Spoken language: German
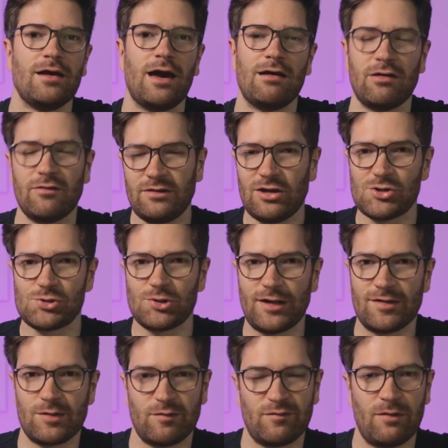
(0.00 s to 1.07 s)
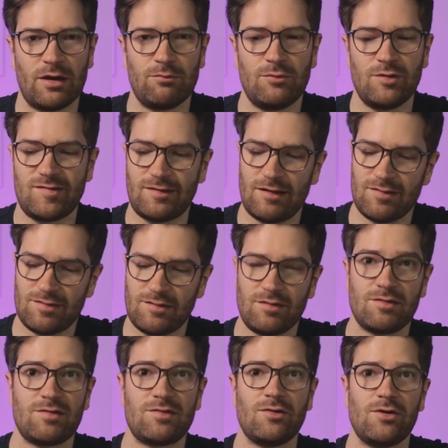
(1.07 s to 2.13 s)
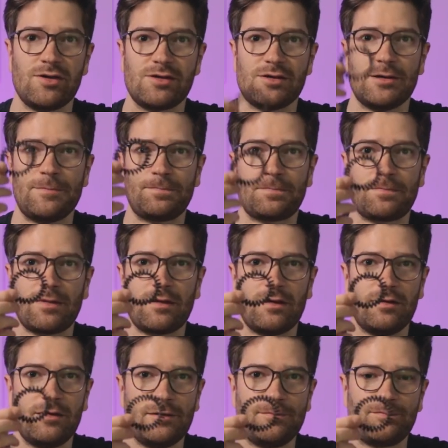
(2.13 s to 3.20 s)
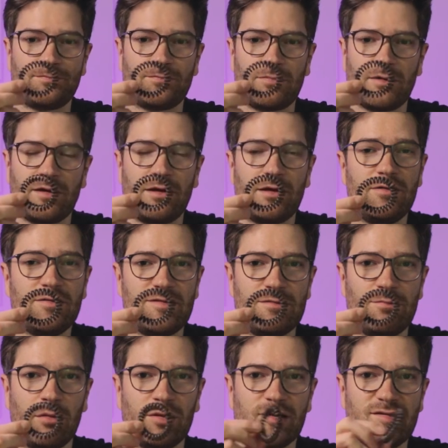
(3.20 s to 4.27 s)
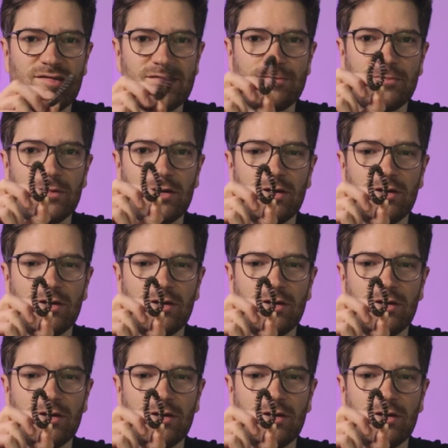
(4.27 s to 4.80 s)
Aber wenn ihr schon einen Zopf machen müsst, dann sind solche ähm, Insi-Bubbles